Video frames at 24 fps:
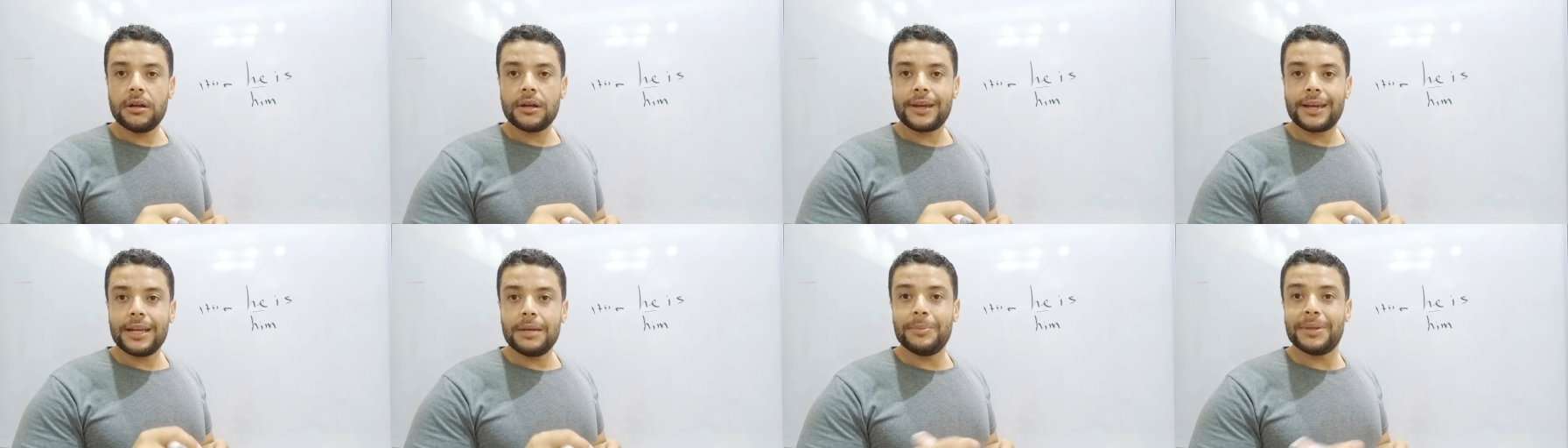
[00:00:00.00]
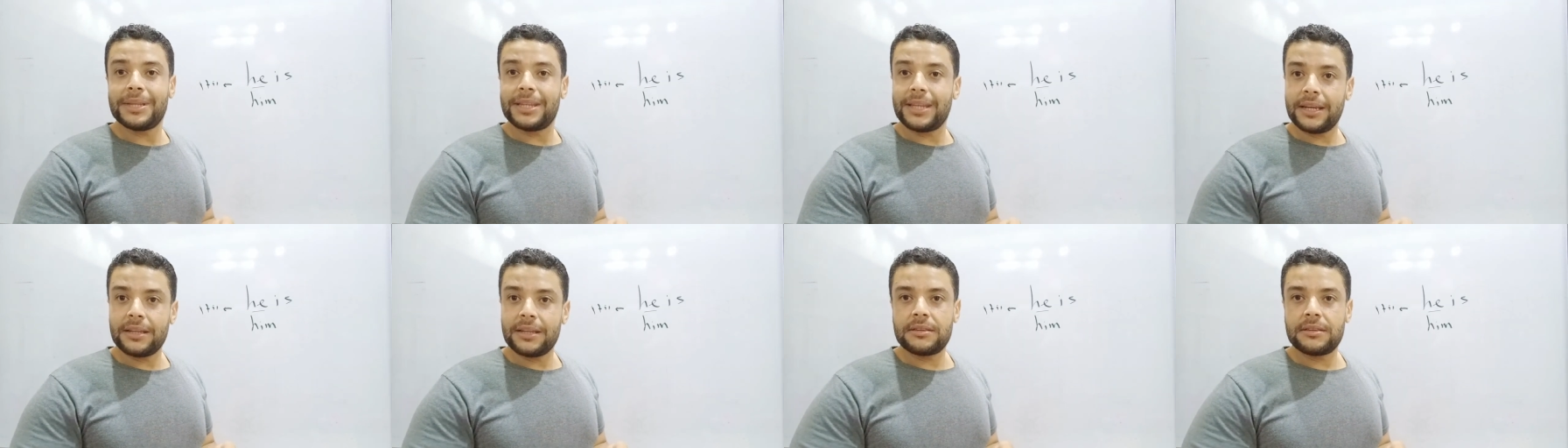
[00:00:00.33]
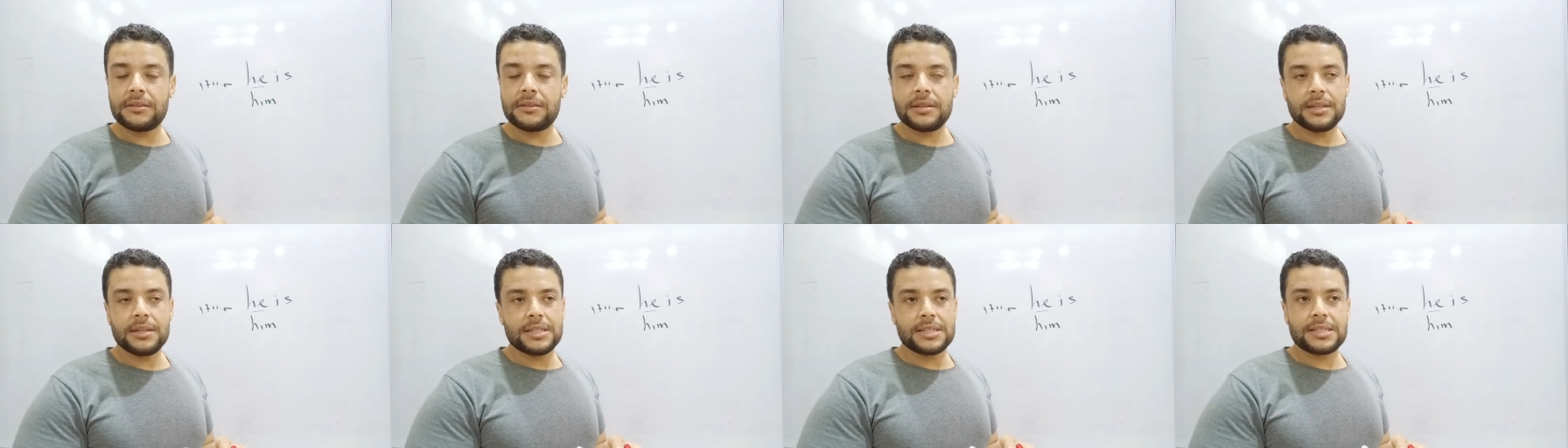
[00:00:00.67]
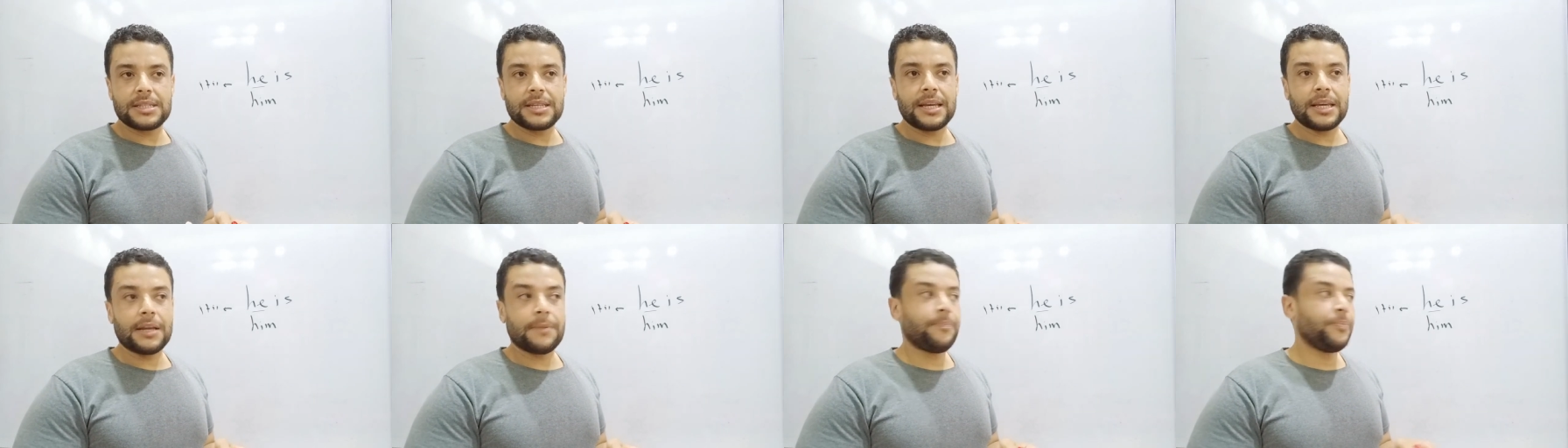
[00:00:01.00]
كلمه ات
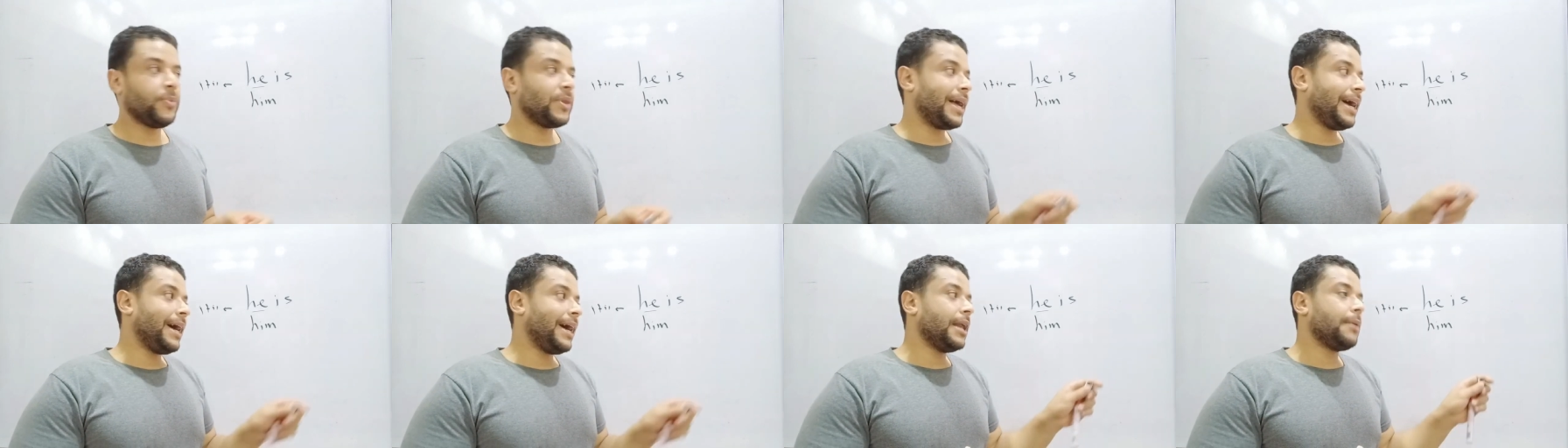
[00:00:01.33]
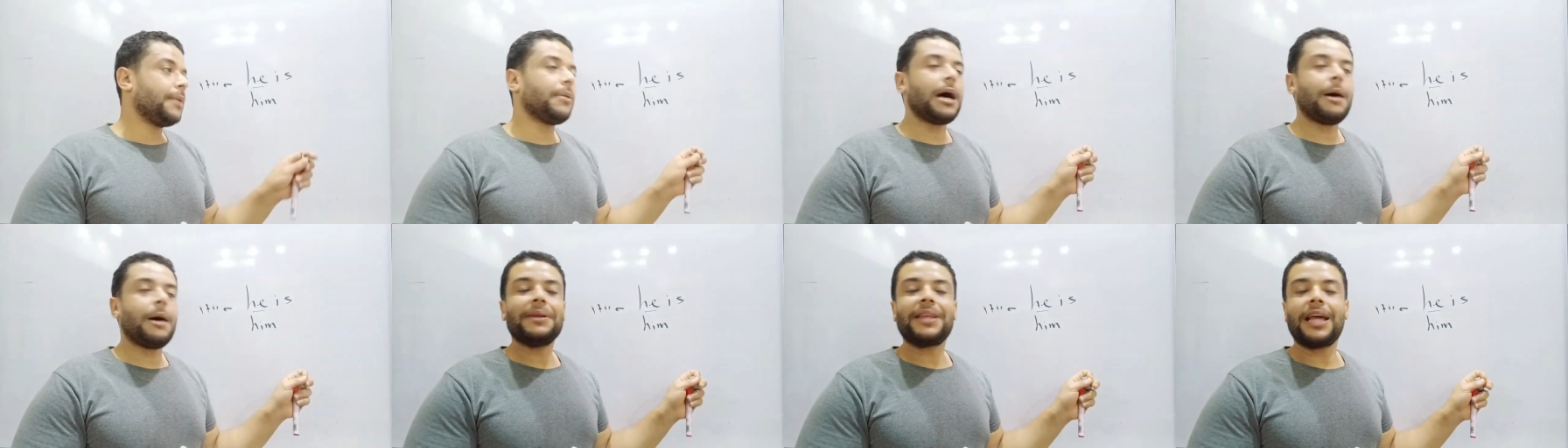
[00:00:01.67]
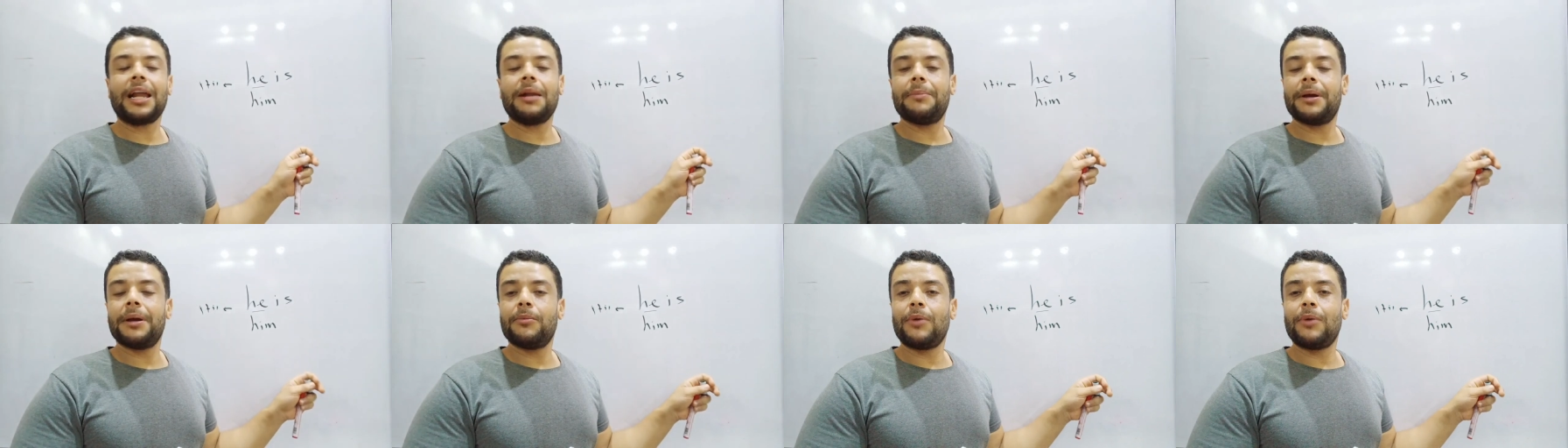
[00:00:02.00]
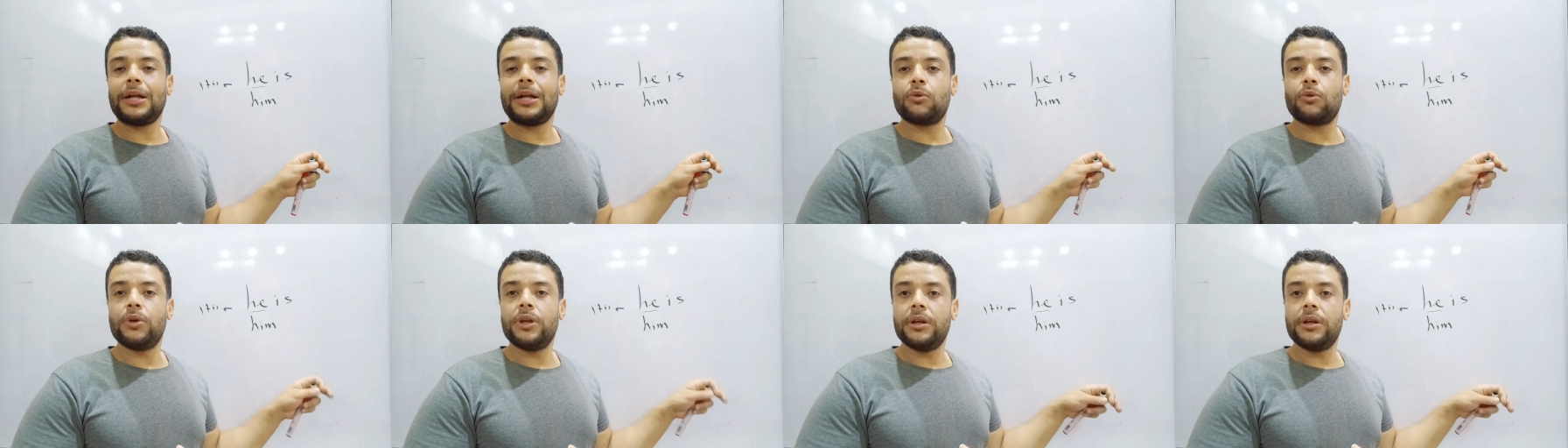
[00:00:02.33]
ازاي انا بخبط على الباب واحد
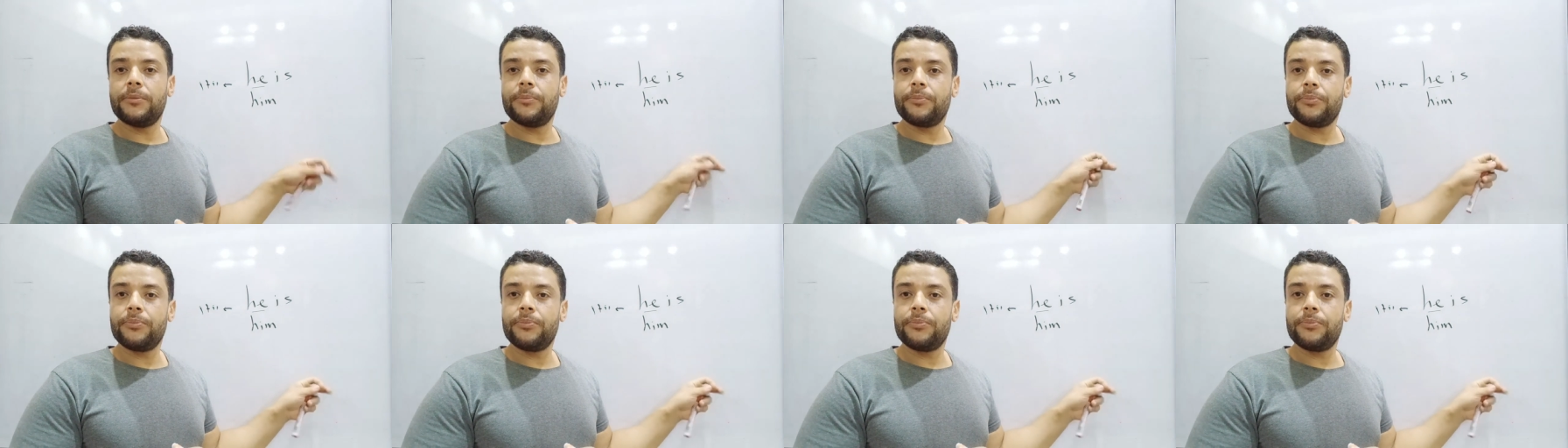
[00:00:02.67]
يقول لي